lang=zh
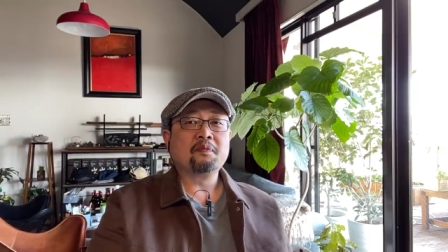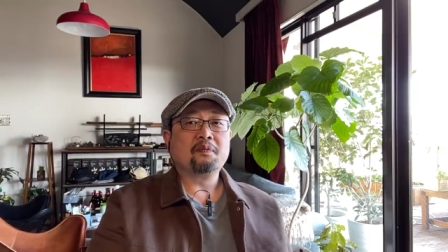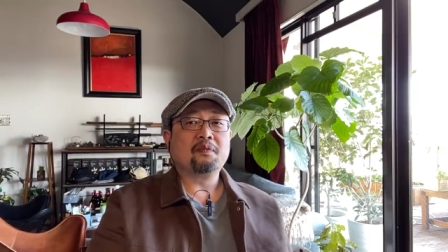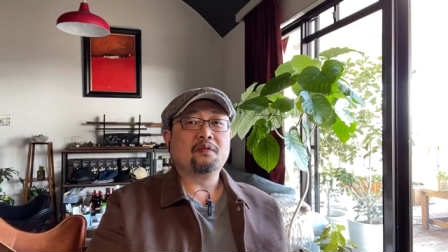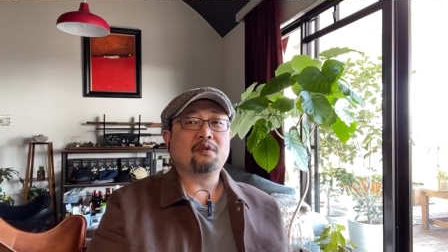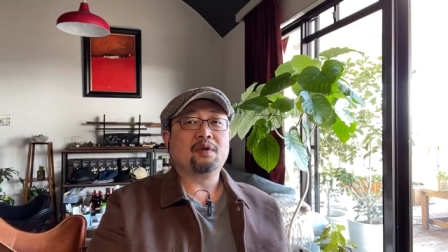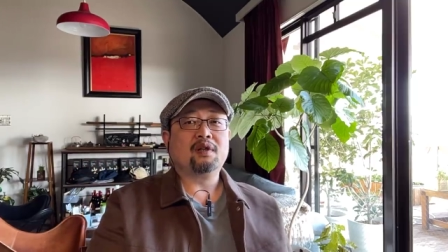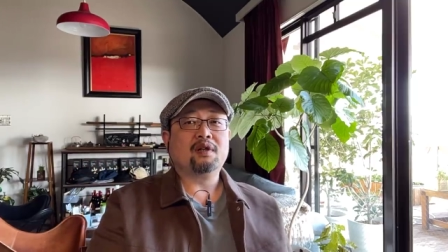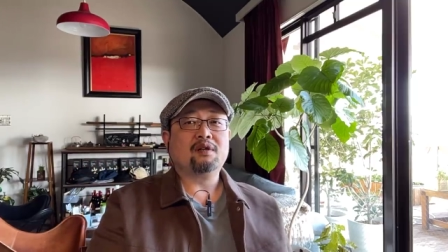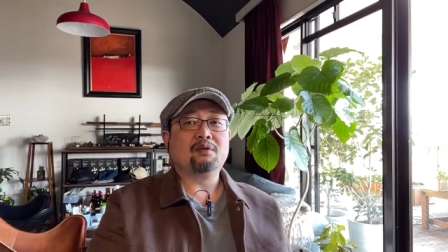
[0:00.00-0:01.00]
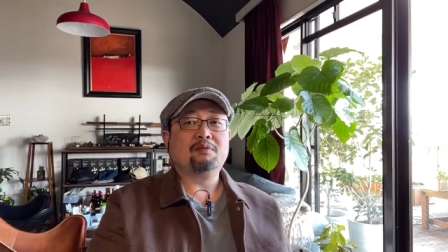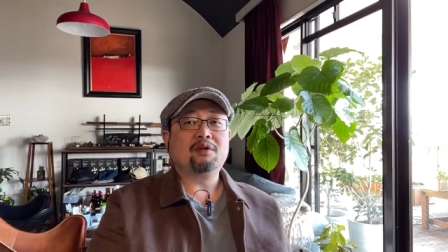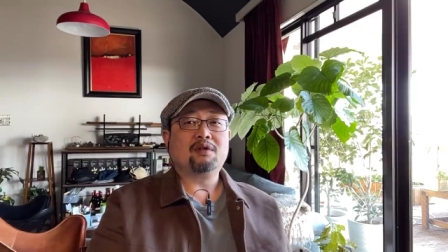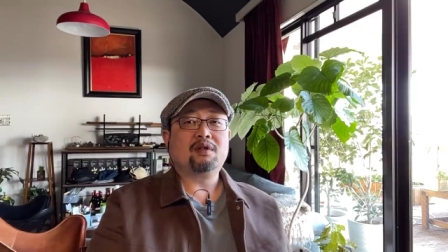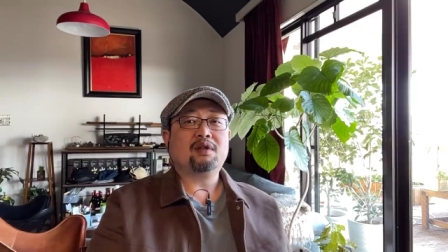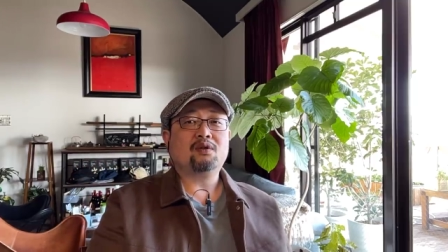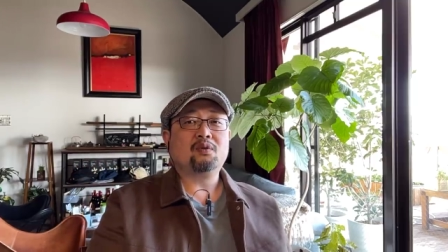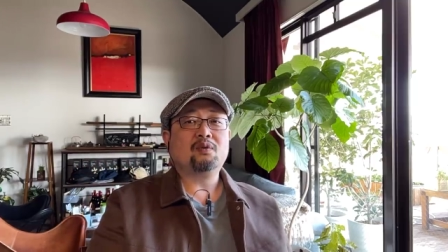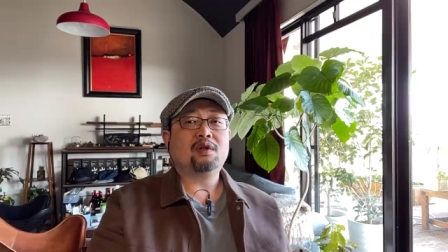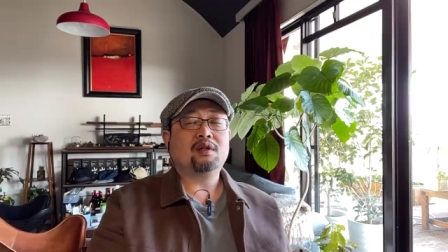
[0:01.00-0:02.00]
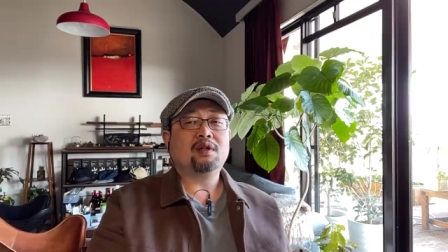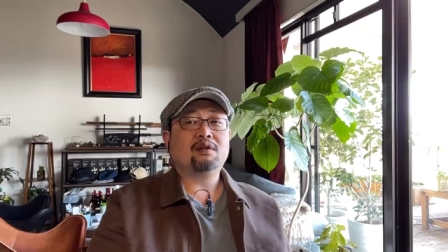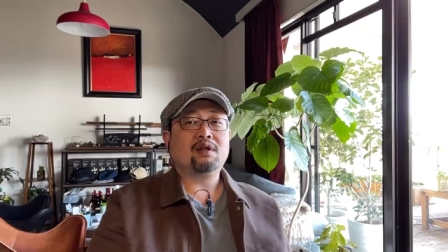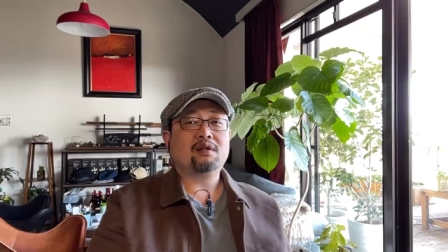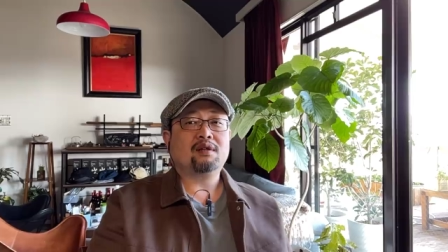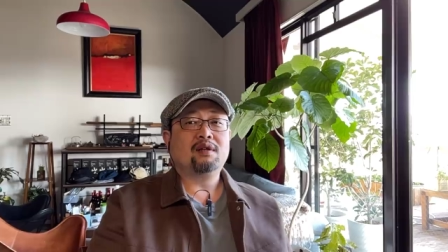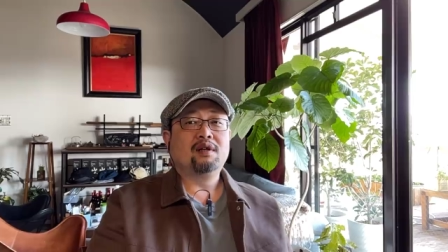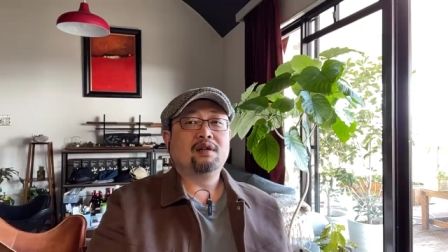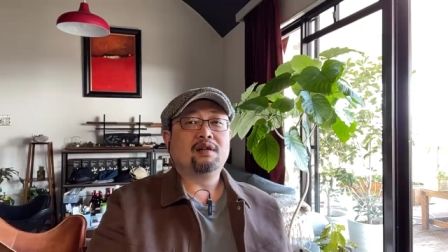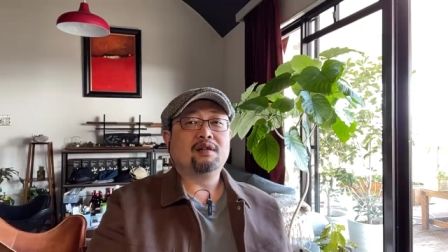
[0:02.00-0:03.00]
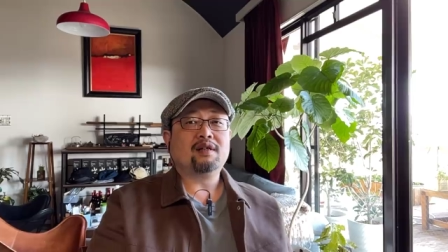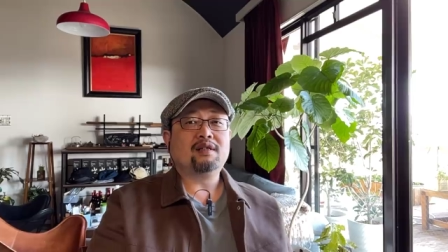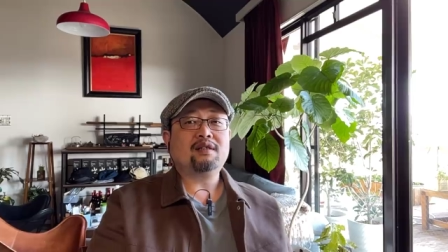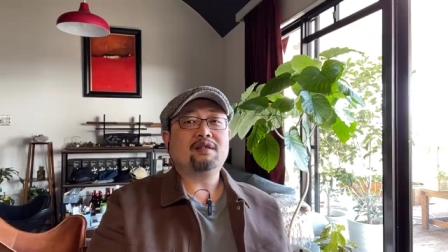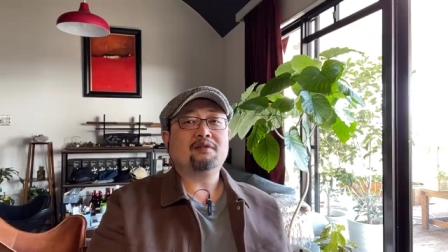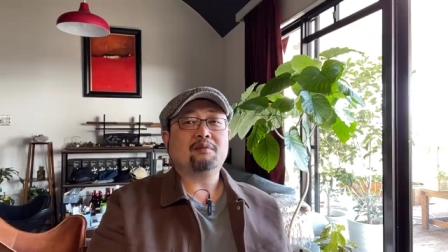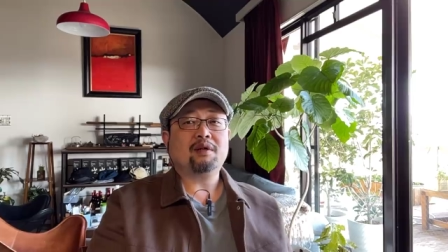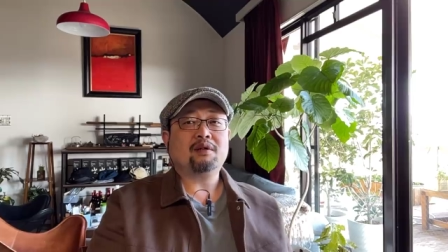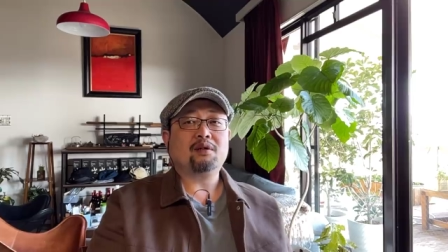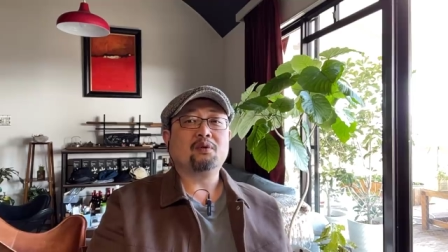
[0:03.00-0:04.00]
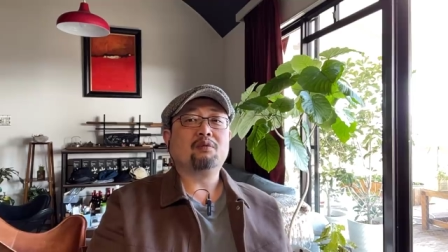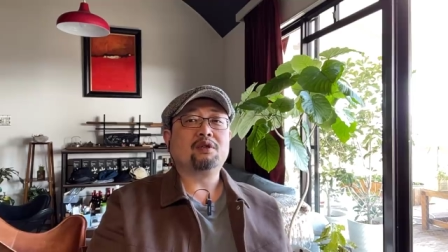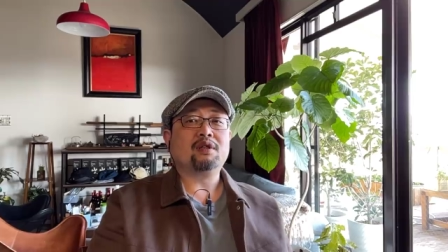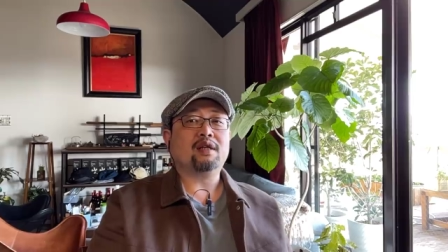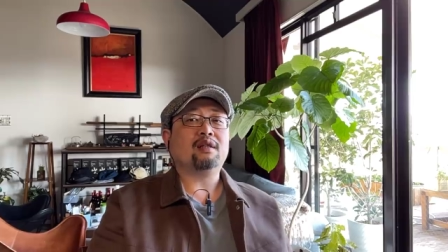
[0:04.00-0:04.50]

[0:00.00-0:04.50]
嗯，所以呢，我们就知道中国人到底是呃在精神方面是有多不值钱。